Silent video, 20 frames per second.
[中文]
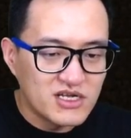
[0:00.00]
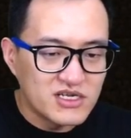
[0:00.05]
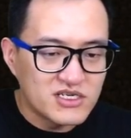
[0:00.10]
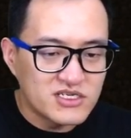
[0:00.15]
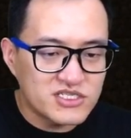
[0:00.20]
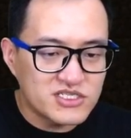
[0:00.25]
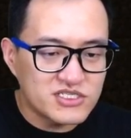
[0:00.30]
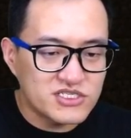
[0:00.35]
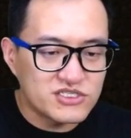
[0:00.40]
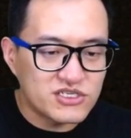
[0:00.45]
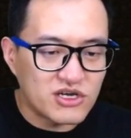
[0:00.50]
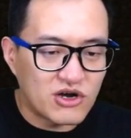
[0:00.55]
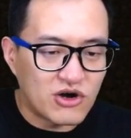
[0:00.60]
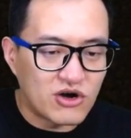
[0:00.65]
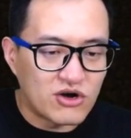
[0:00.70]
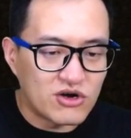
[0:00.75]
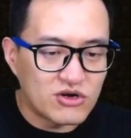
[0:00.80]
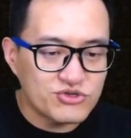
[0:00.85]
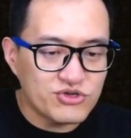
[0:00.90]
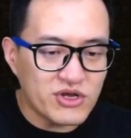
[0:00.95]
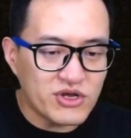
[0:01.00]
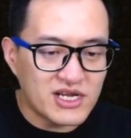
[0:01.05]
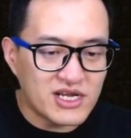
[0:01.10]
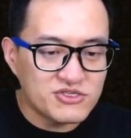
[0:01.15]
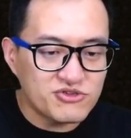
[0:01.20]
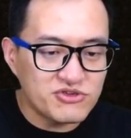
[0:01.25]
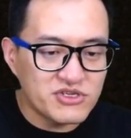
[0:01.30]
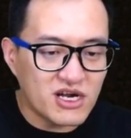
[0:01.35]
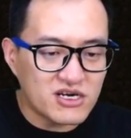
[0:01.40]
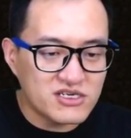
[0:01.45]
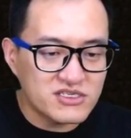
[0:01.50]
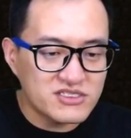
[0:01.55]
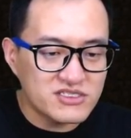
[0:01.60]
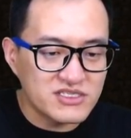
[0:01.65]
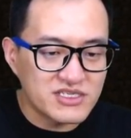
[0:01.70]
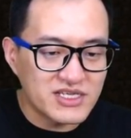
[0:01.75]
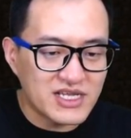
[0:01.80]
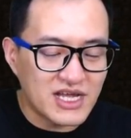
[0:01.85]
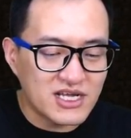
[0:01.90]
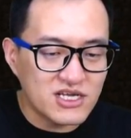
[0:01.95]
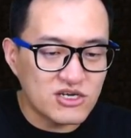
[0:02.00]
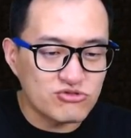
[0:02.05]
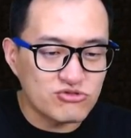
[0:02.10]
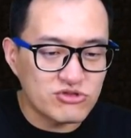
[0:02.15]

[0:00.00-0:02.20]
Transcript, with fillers: 视角渲染距离二十四应该够